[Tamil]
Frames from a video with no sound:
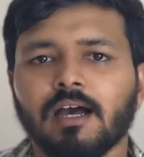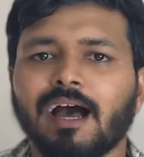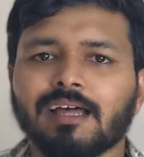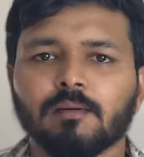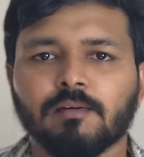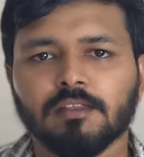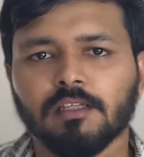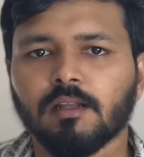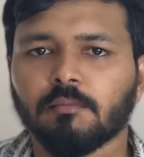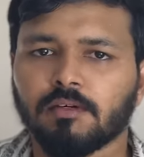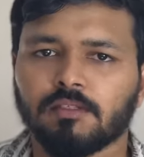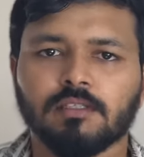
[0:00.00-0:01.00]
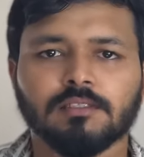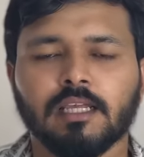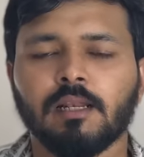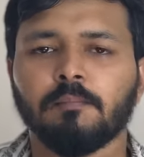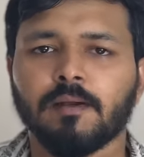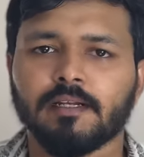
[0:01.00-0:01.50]
அதை வந்து நம்ம வந்து
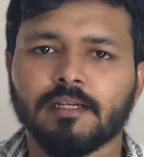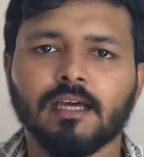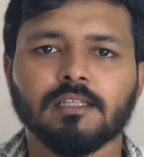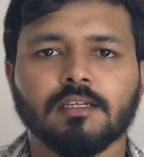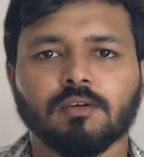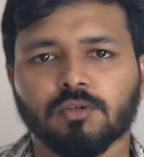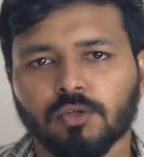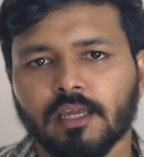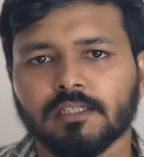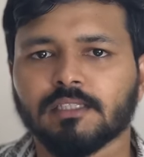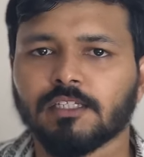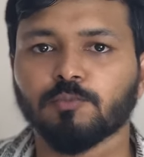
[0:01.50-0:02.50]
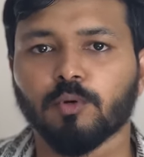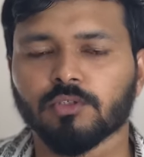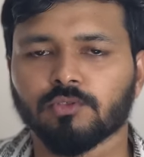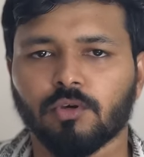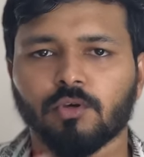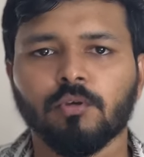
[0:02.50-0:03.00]
செல் பண்ணிவிட்டு அதுக்கு ஒரு எக்ஸ்சேஞ்ச்
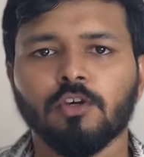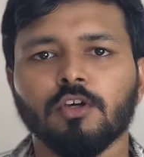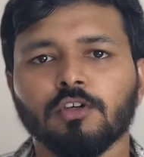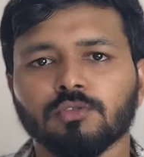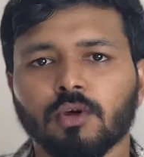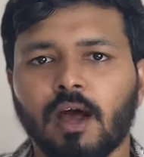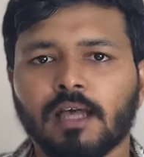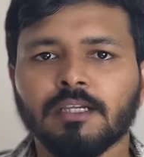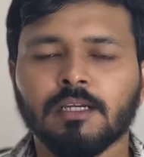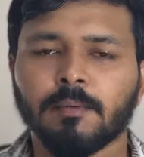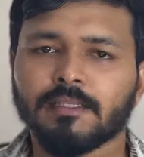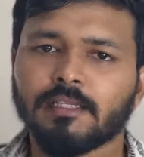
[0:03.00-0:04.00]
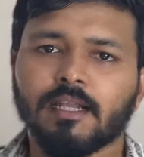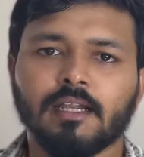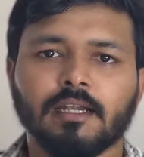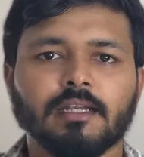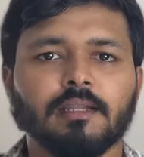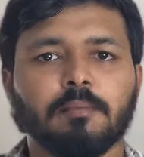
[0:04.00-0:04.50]
போனஸ் வரும் ஸோ அதுக்கு பார்த்திங்கன்னா
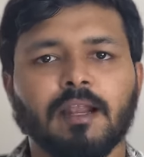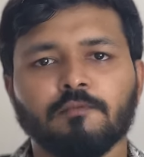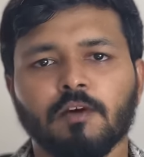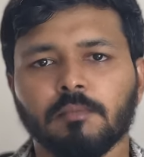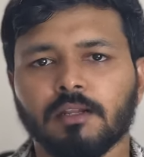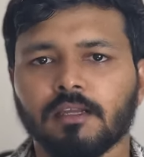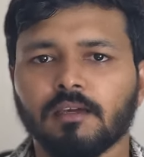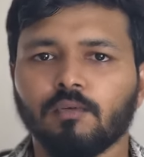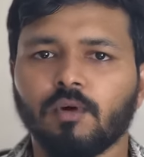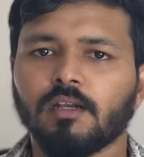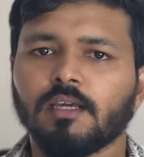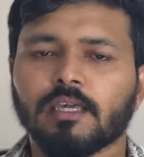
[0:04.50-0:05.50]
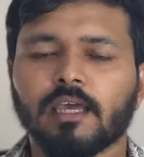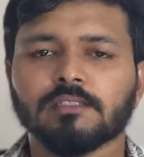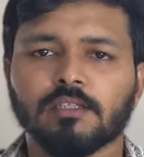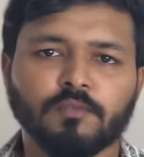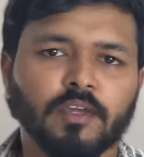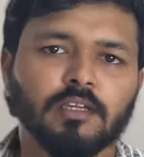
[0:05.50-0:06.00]
ரெண்டு பிளாட்ஃபார்ம் இருக்குது ஒன்று
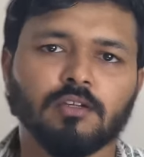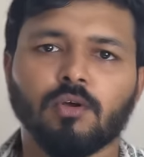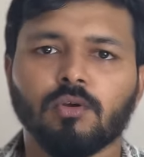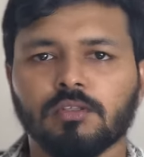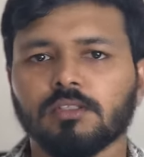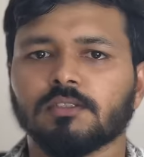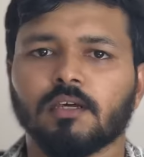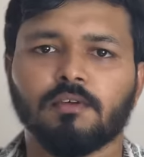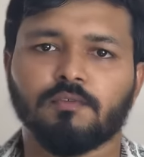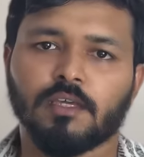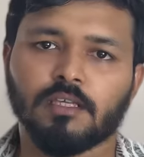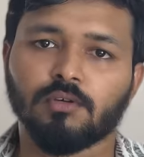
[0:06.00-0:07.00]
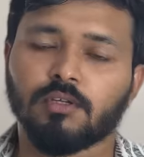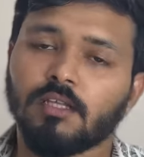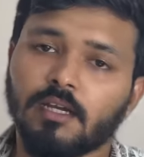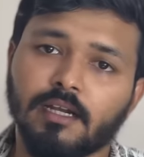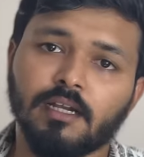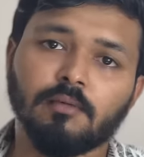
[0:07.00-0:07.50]
கேஷிஃபை இன்னொன்று வந்து சர்விஃபை இது
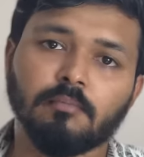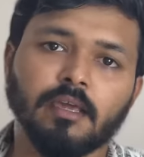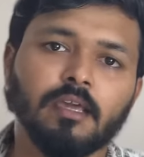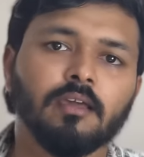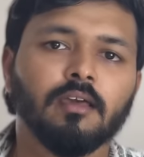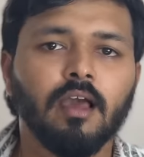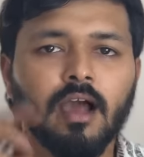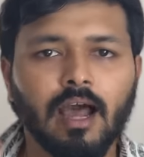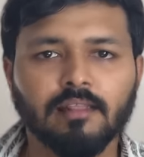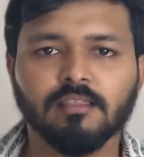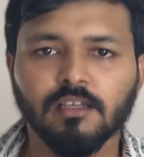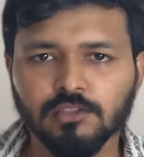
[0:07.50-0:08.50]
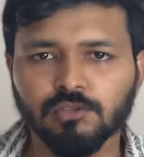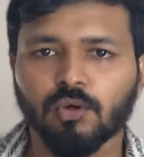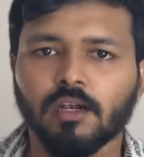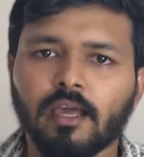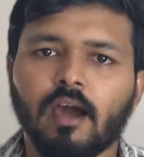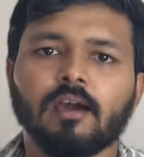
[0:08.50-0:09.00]
வந்து ரெண்டுமே அந்த
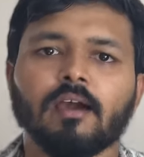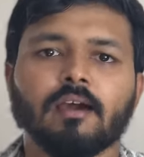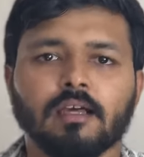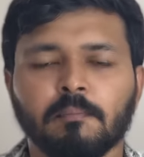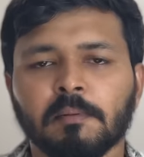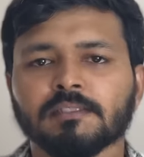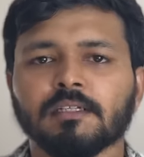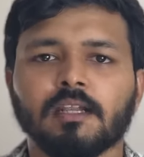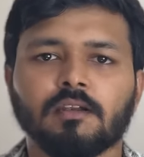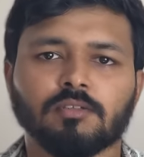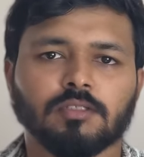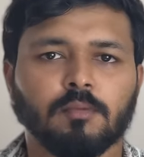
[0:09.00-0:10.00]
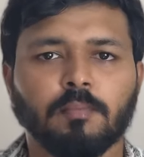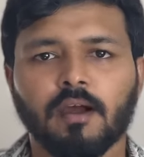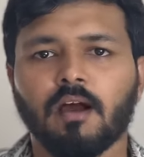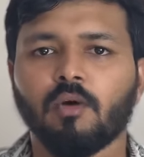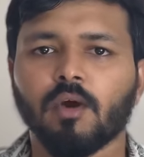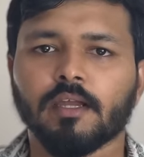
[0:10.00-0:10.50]
ஸ்டோர்லேயே ரெப்ரசன்டேட்டிவ்ஸ்
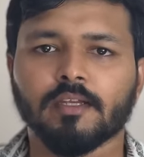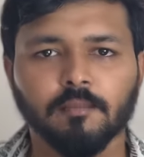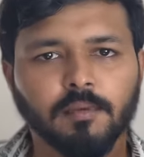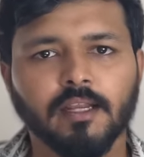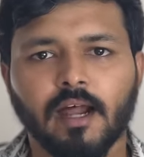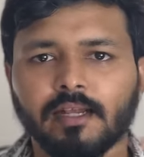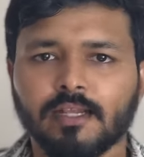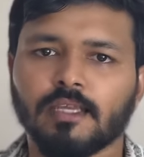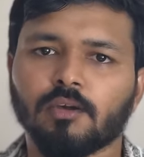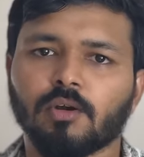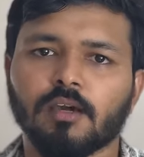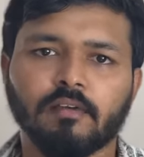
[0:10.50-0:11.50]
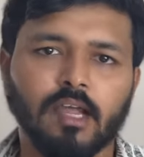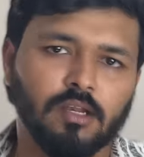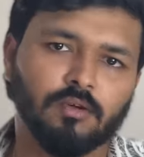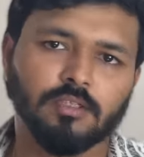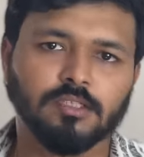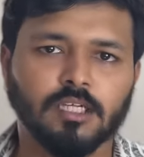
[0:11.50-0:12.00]
இருப்பாங்க அவங்கக்கிட்ட போயிட்டு அன்றைக்கோட
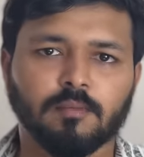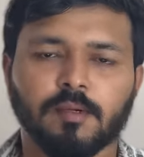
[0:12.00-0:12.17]
வேல்யூ வந்து செக்